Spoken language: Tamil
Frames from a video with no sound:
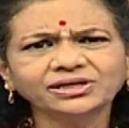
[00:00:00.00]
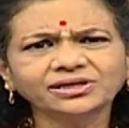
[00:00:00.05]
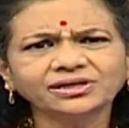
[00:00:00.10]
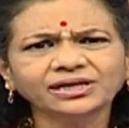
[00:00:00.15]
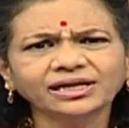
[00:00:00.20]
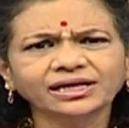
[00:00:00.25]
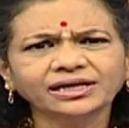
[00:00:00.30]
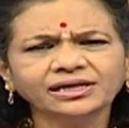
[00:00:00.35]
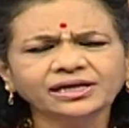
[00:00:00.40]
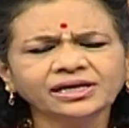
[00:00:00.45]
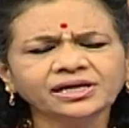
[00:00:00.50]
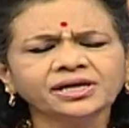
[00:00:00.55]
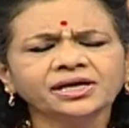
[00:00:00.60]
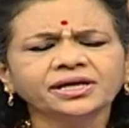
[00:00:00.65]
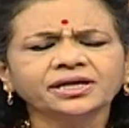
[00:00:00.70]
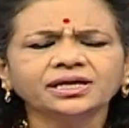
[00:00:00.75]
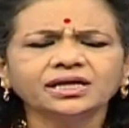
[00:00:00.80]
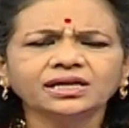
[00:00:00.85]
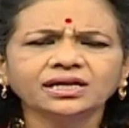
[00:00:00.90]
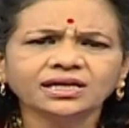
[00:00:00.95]
மட்டும் இல்லை
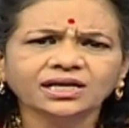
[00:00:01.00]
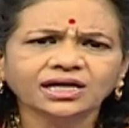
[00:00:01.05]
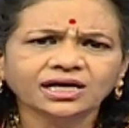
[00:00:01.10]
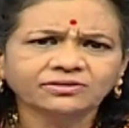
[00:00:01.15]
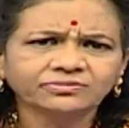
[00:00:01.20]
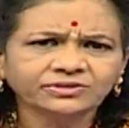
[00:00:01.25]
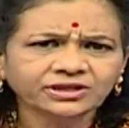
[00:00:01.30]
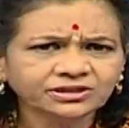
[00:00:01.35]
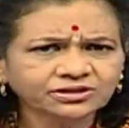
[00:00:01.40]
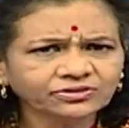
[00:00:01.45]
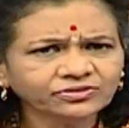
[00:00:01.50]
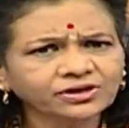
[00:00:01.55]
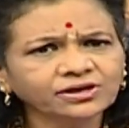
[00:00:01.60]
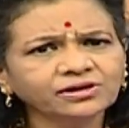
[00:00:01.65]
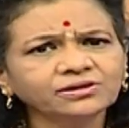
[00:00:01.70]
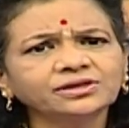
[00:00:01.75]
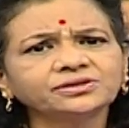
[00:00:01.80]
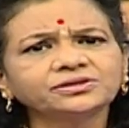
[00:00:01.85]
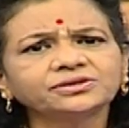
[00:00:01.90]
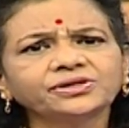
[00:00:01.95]
எல்லா
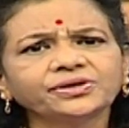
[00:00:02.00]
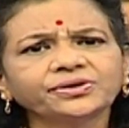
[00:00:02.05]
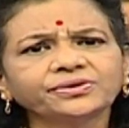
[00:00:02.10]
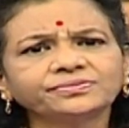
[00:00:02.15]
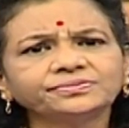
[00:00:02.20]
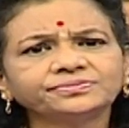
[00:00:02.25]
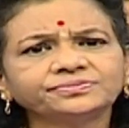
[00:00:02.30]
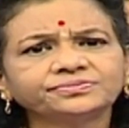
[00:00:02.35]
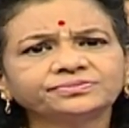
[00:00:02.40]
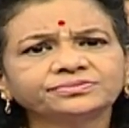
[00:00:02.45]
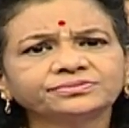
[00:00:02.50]
மருத்துவர்களுக்கும் அது தெரியும்